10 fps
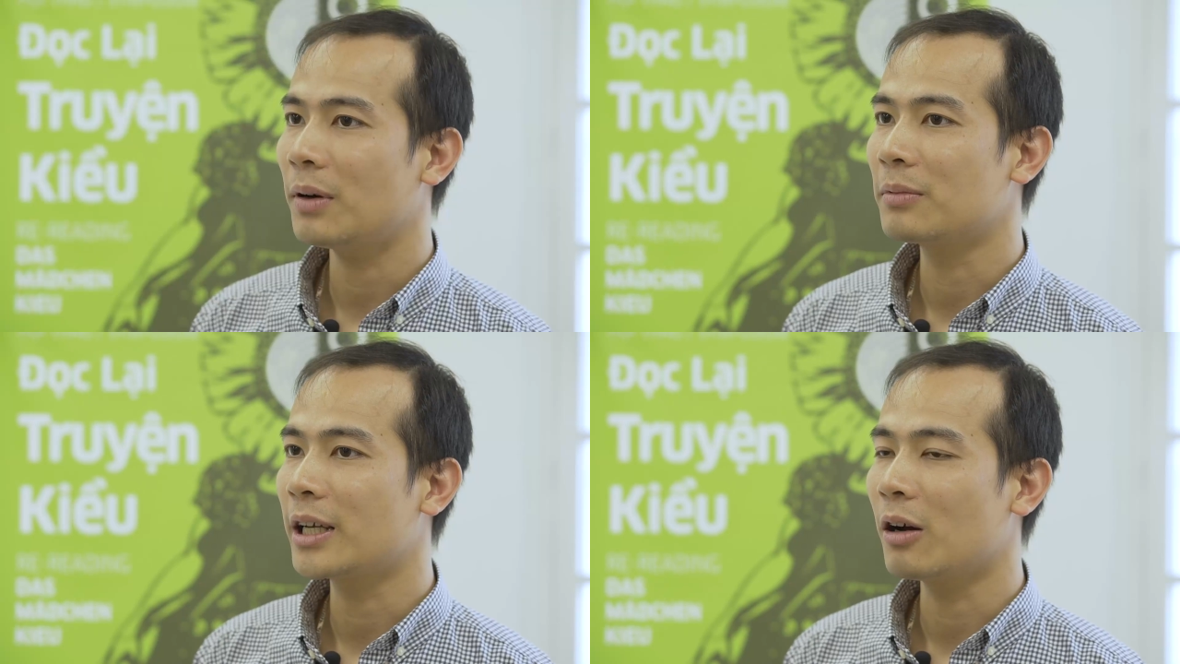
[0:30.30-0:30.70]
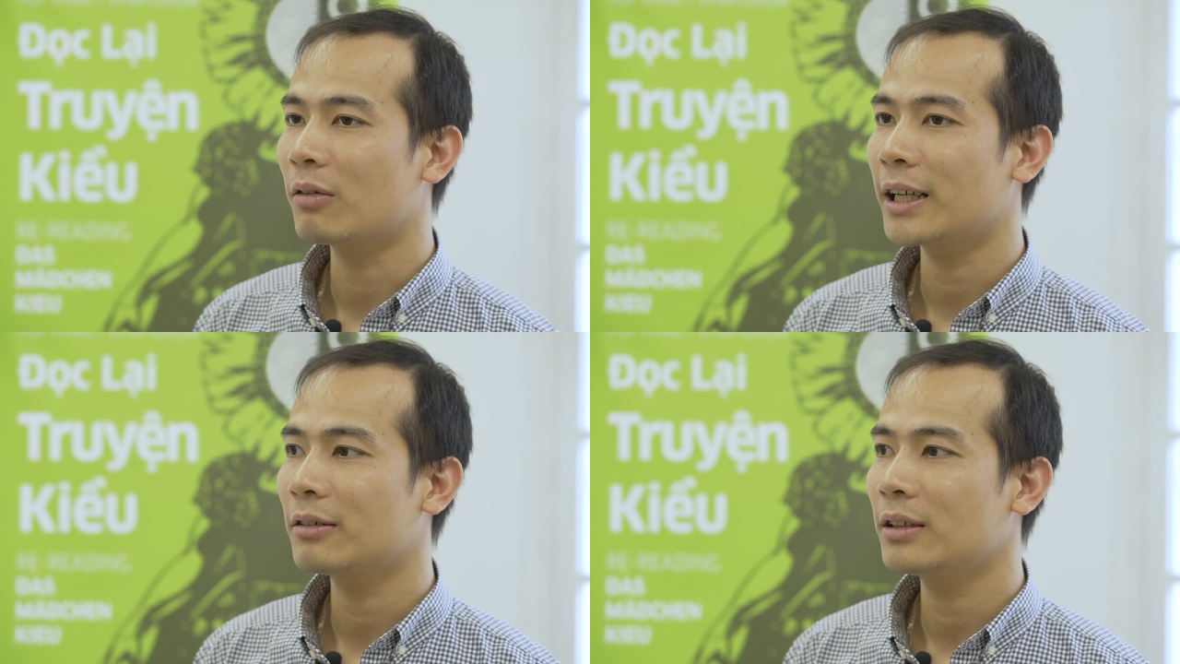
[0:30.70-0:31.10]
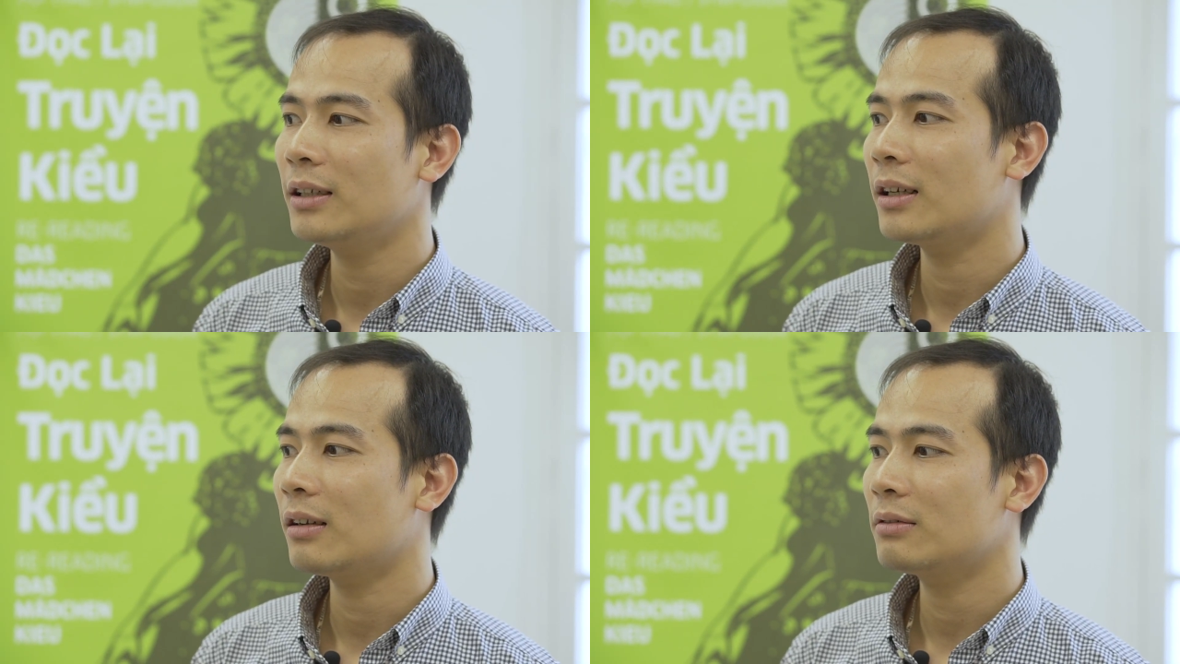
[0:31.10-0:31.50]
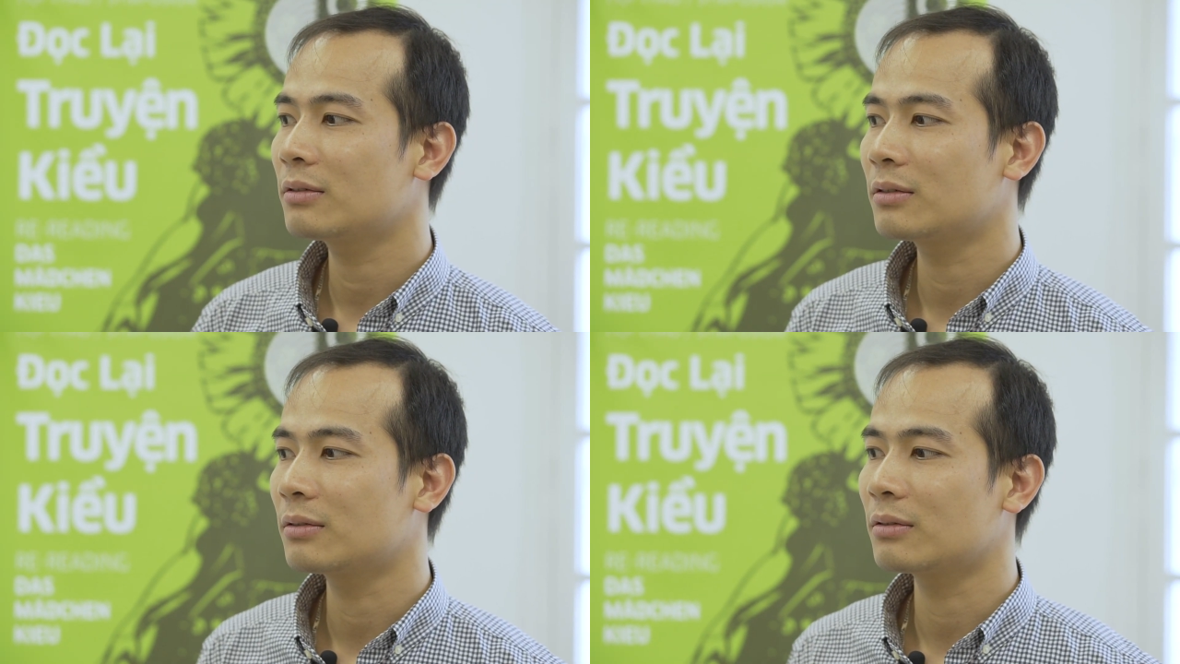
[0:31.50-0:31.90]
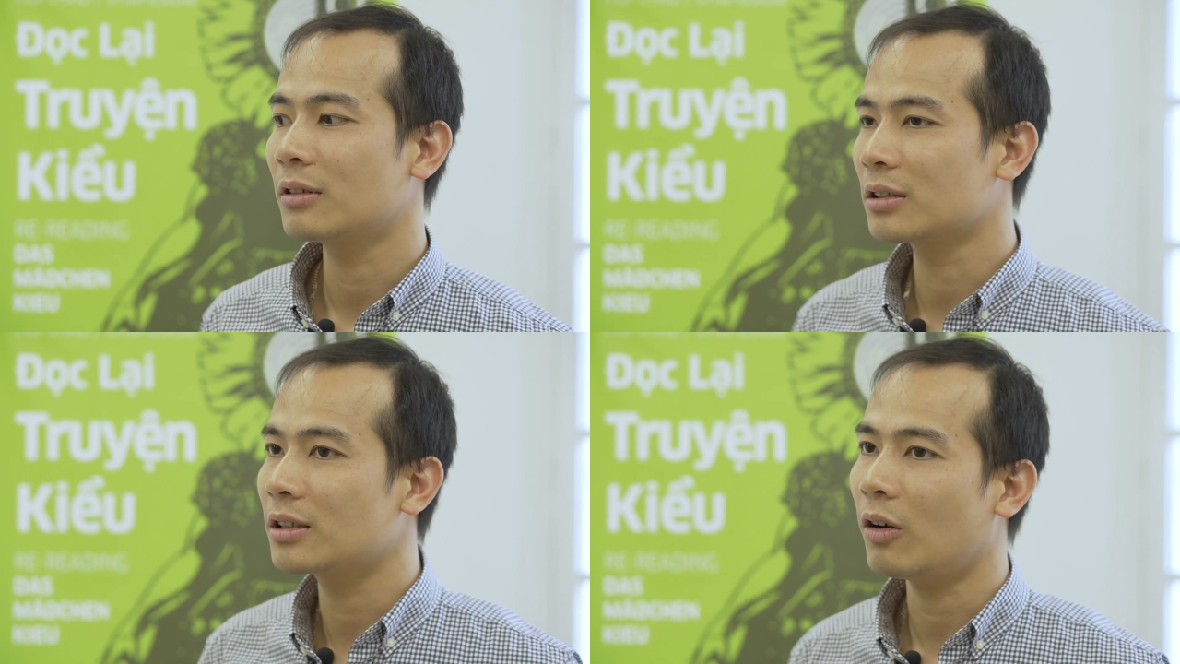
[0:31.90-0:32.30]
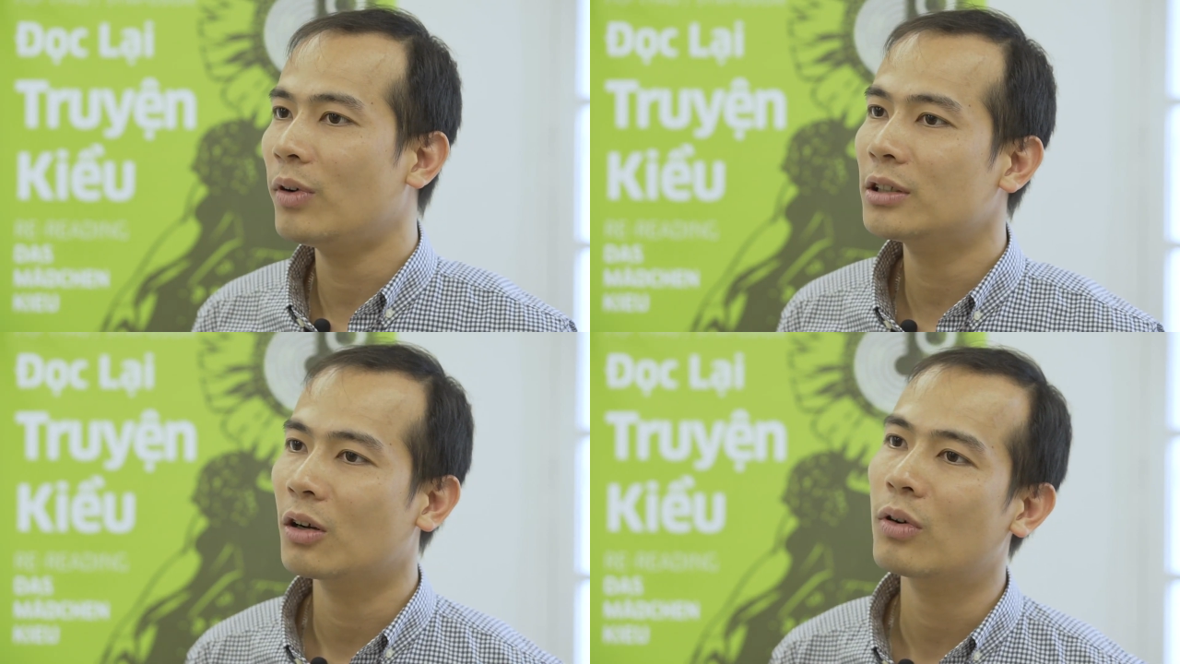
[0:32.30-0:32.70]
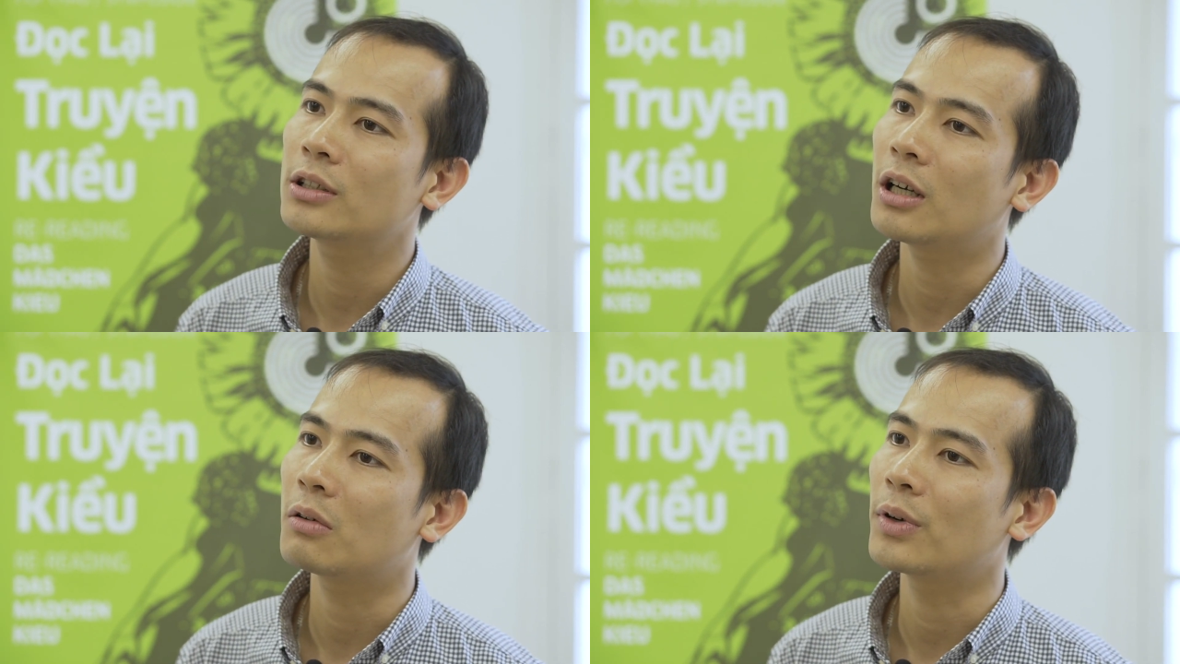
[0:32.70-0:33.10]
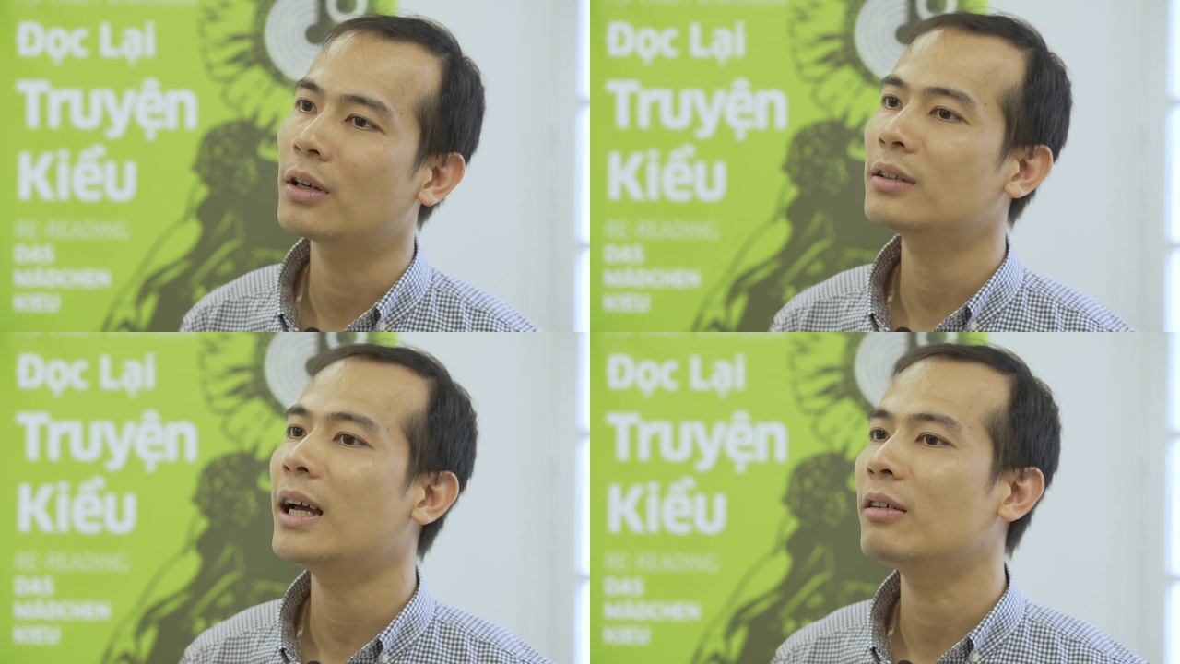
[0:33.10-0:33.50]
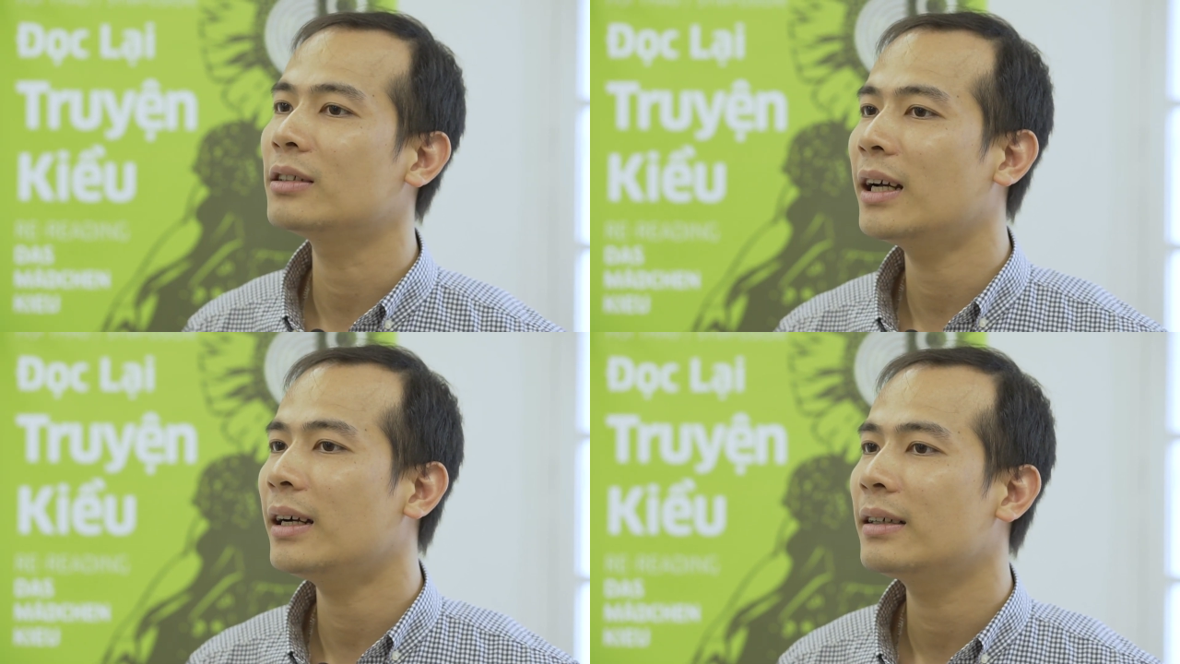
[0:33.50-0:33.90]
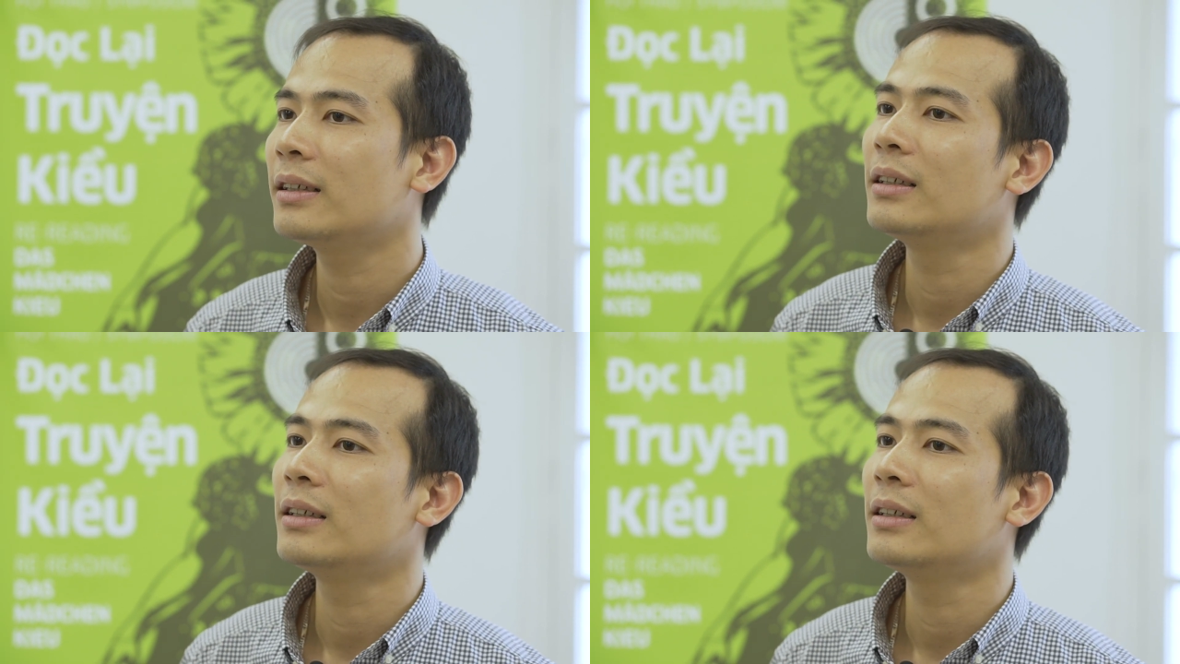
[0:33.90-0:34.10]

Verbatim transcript: phẩm Kiều này tôi nghĩ là nó thực sự đóng vai trò quan trọng bởi vì nó tạo ra